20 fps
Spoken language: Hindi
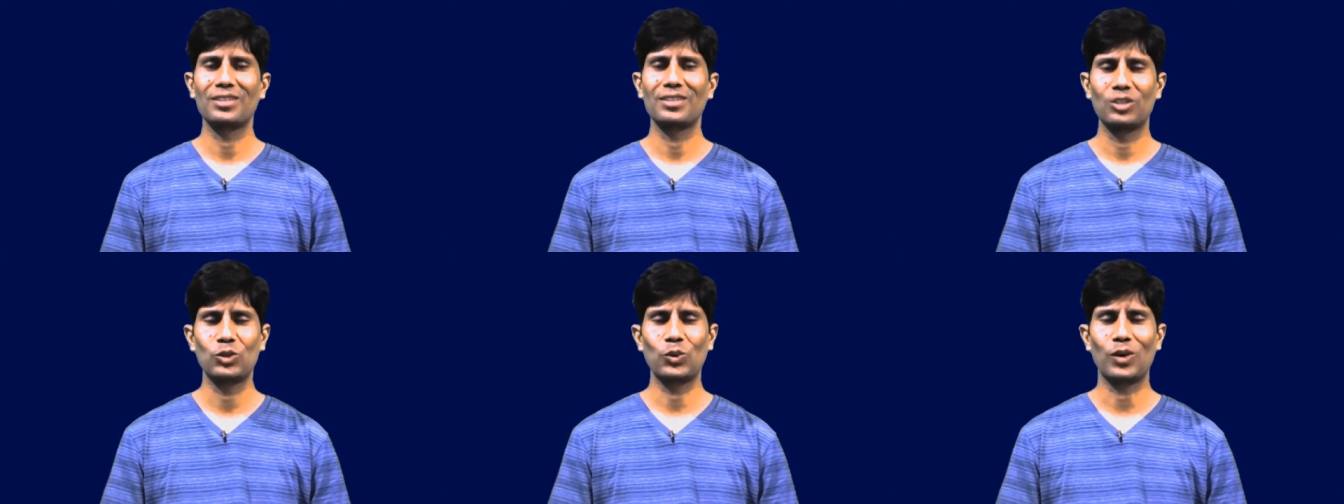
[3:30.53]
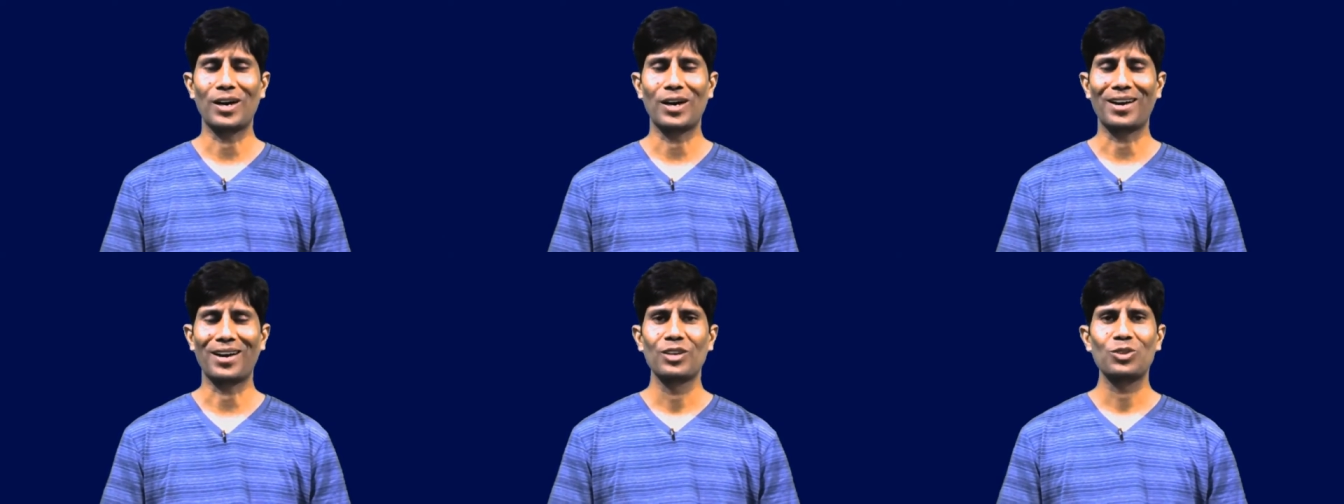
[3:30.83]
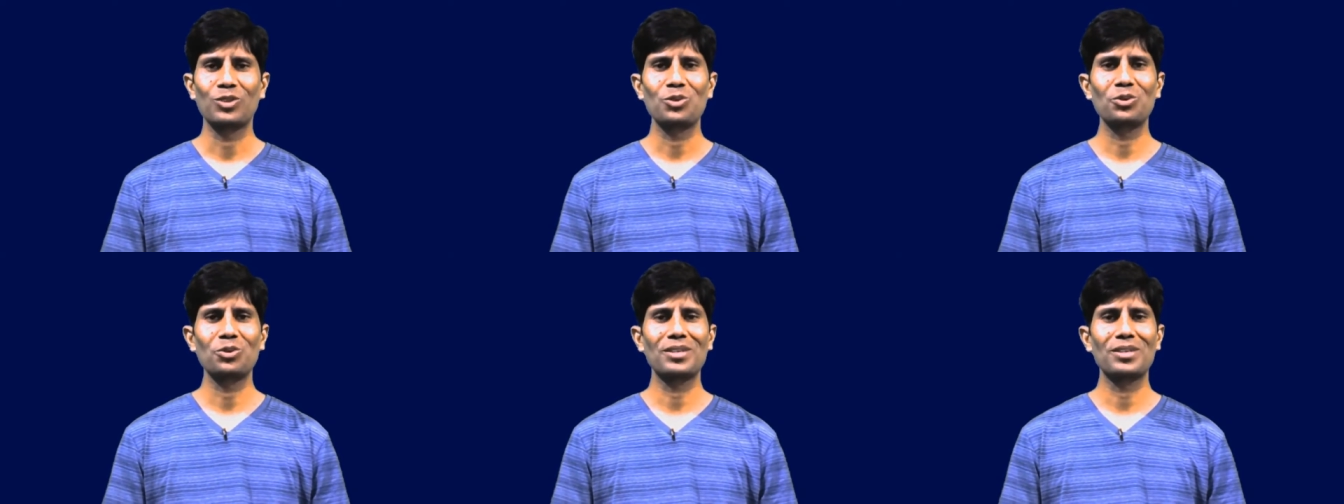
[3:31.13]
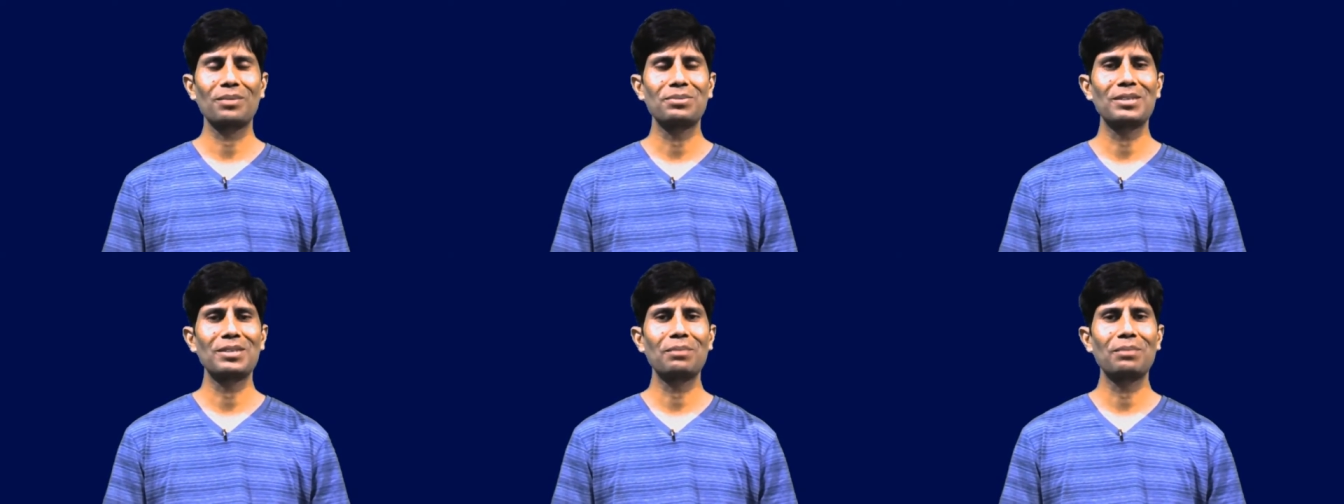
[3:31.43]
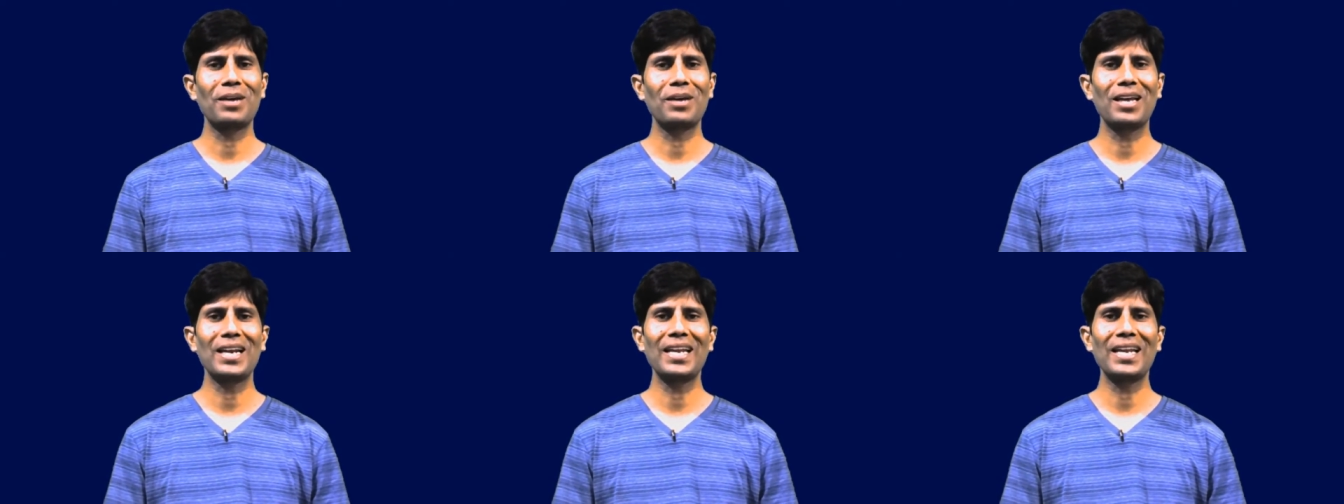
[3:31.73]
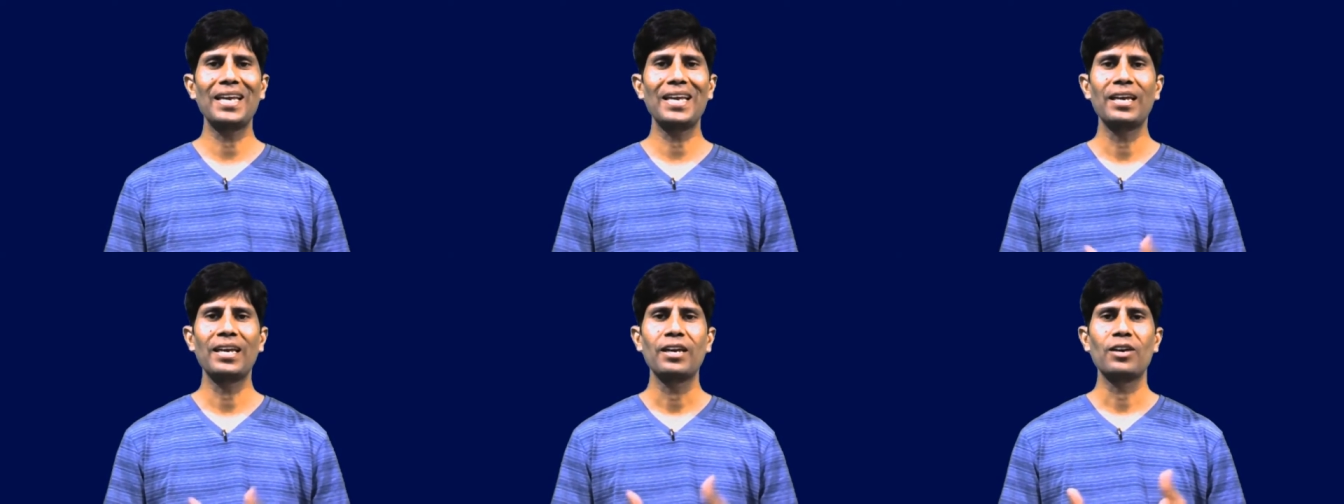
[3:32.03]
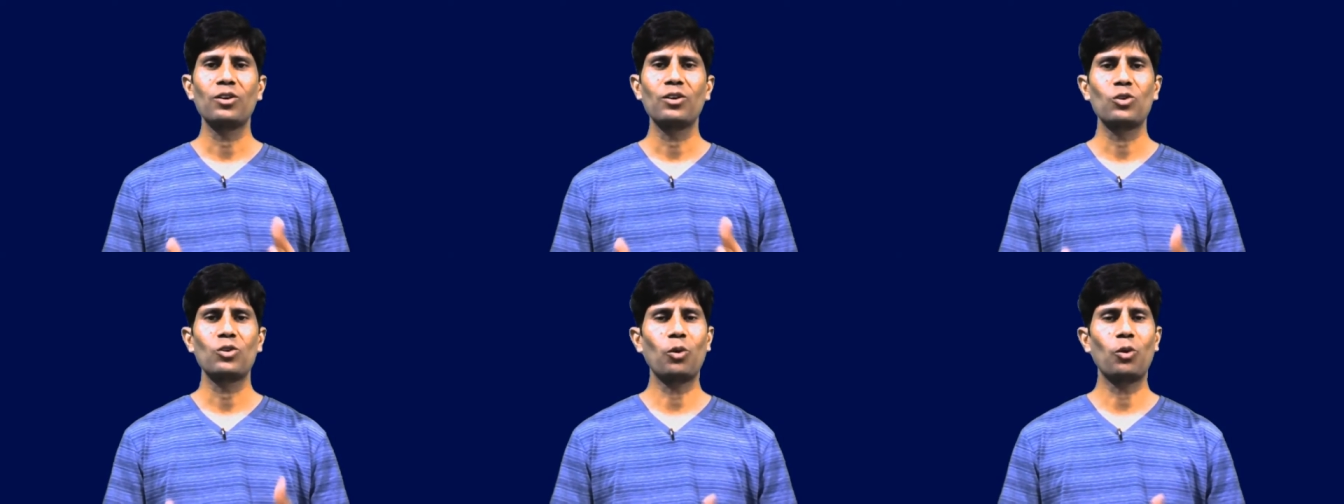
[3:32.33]
द्वार तो सबसे पहले
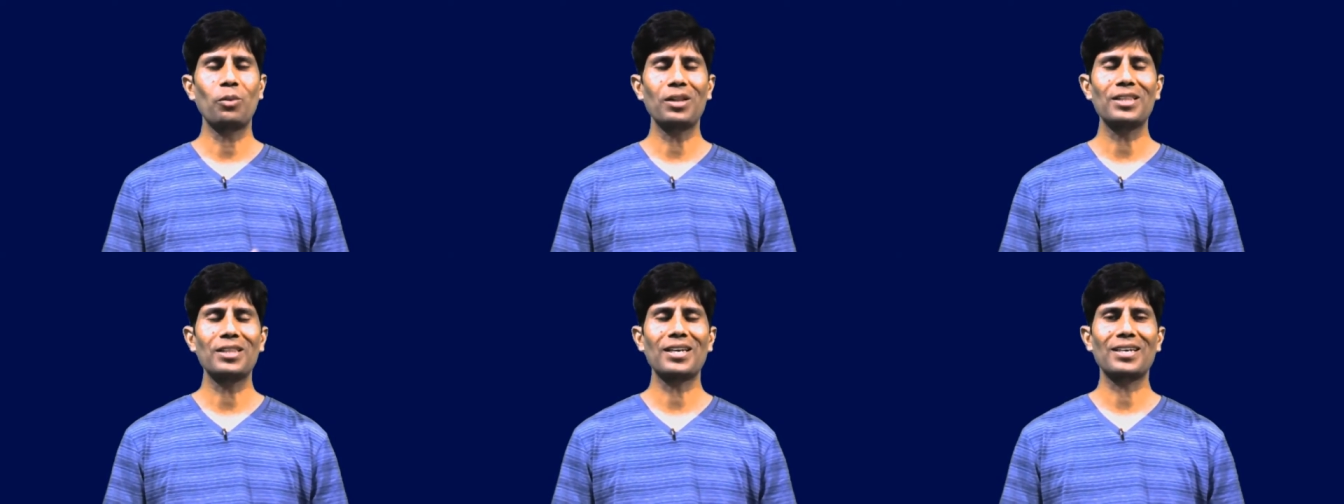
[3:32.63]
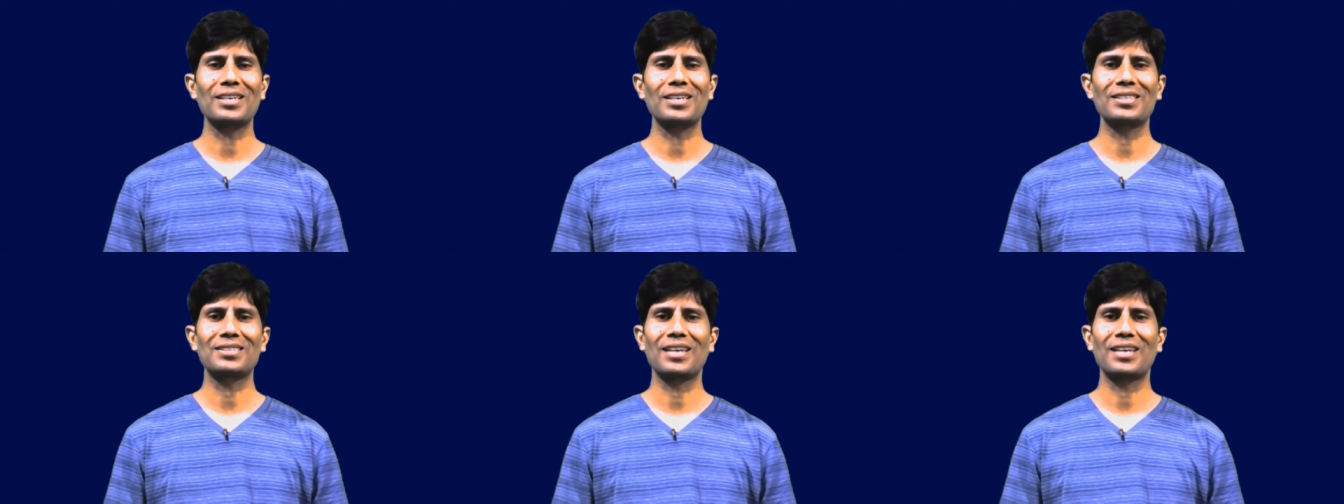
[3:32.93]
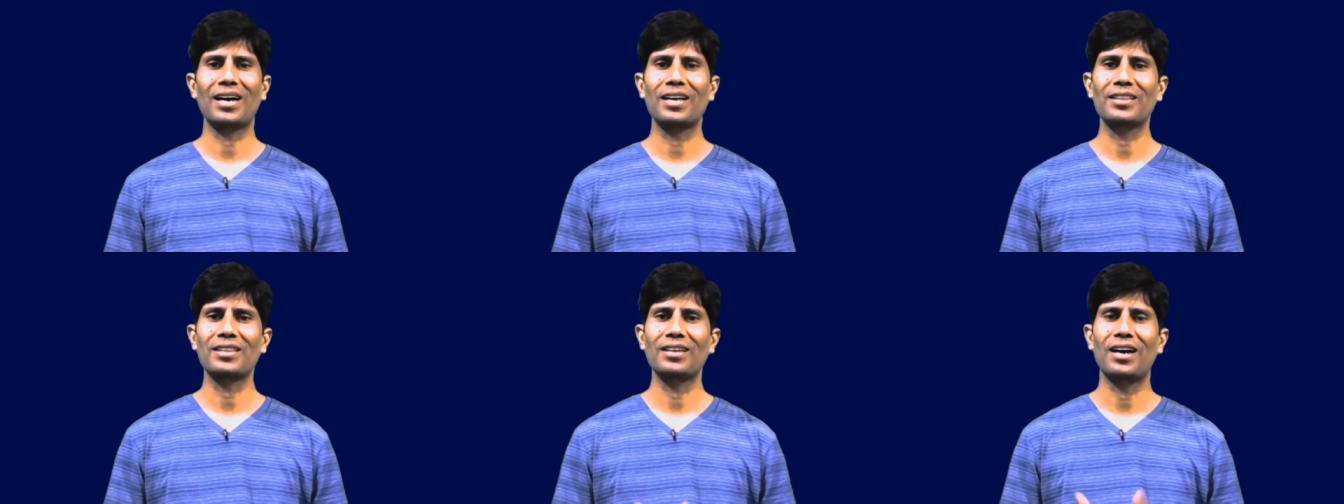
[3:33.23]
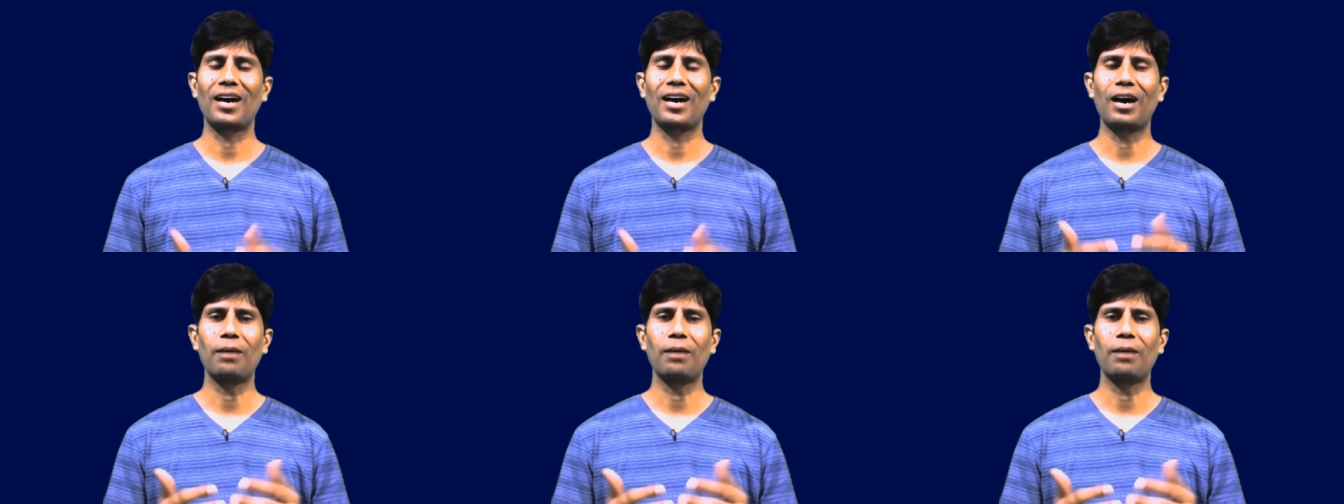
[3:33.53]
कोमलता के साथ